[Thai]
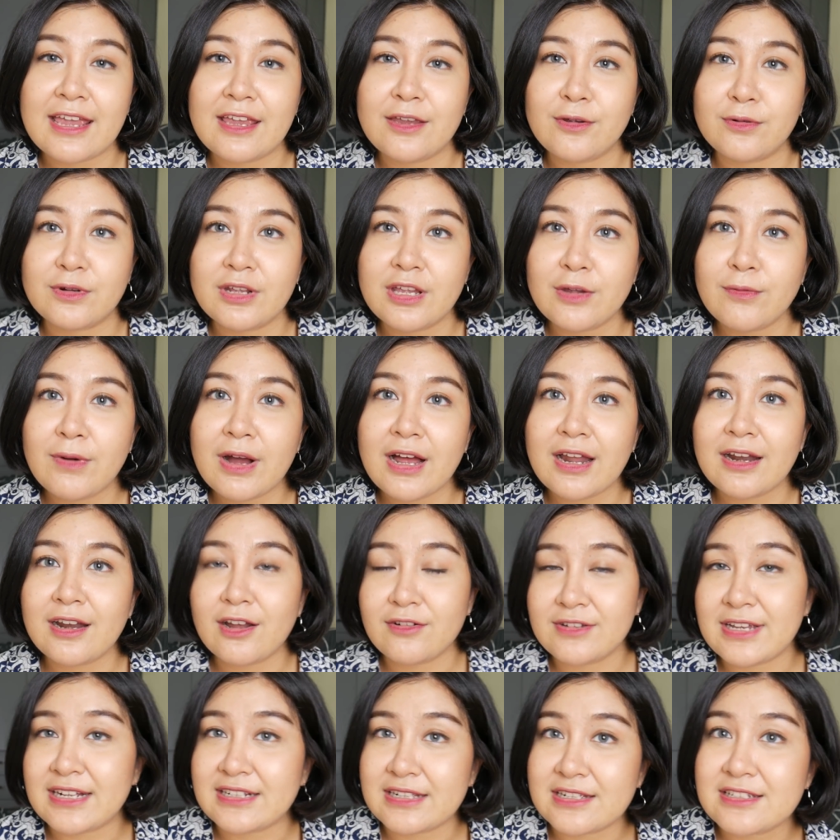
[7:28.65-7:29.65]
อยู่ที่ว่า
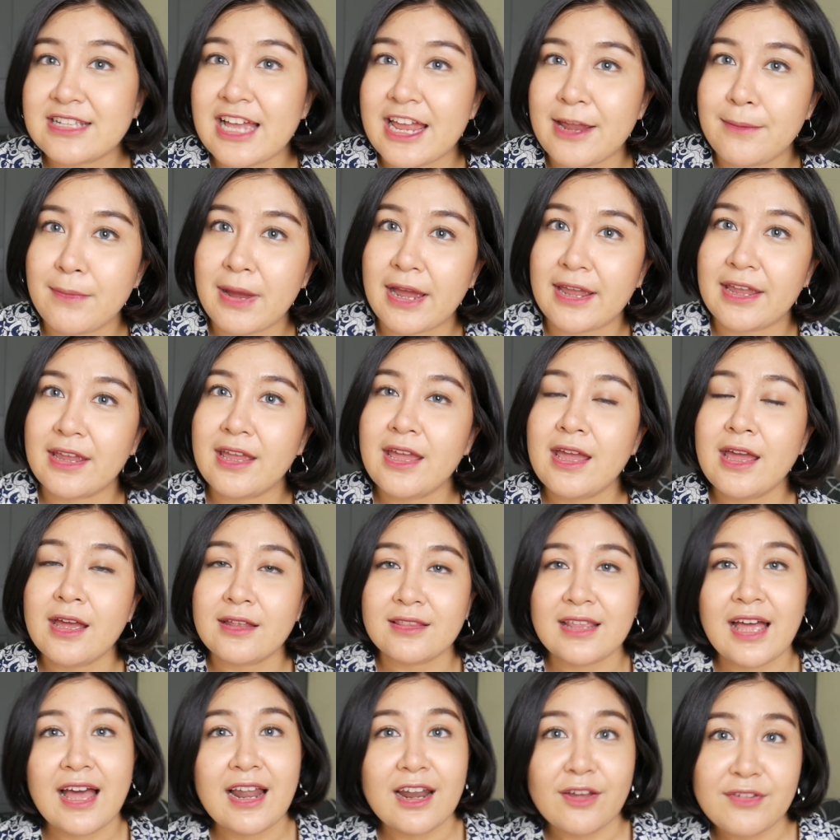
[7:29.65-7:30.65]
เราอยากจะใส่ไหม
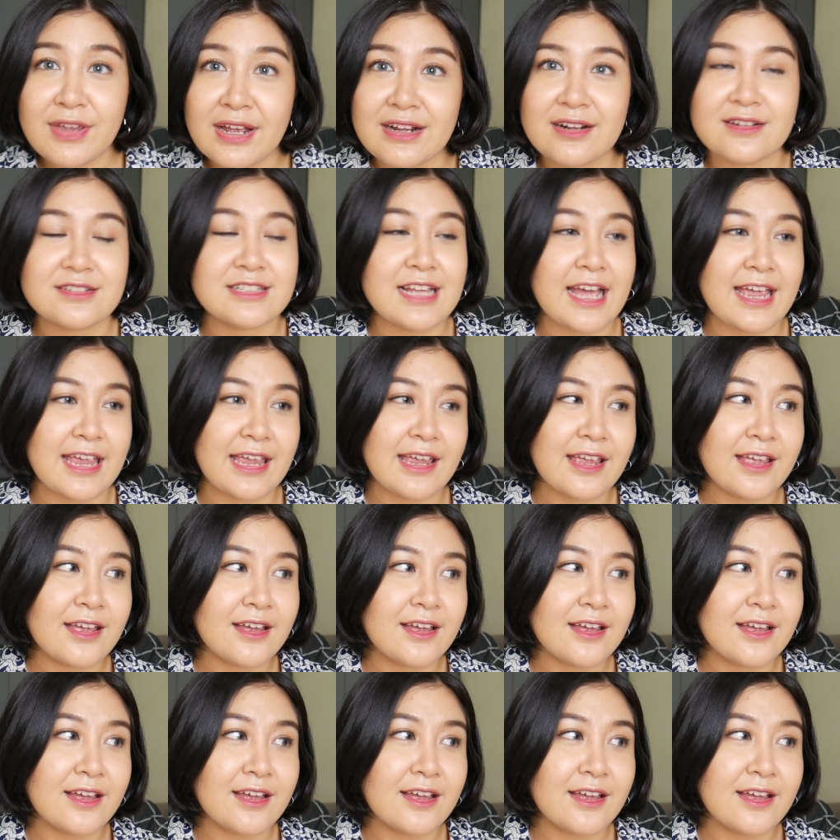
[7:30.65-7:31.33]
ถ้าเราอยากจะใส่